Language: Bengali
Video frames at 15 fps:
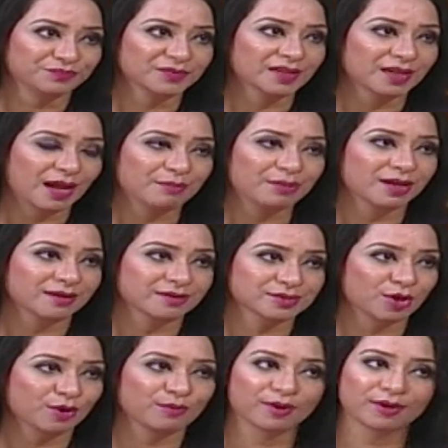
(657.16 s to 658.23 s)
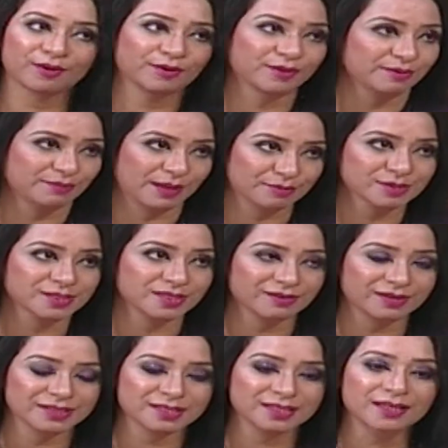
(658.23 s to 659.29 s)
খাবার সরবরাহের
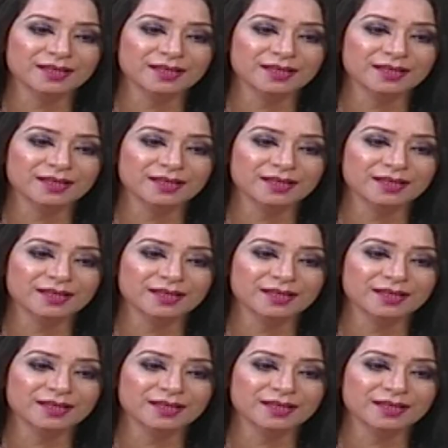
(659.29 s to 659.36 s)
ব্যবস্থাও আছে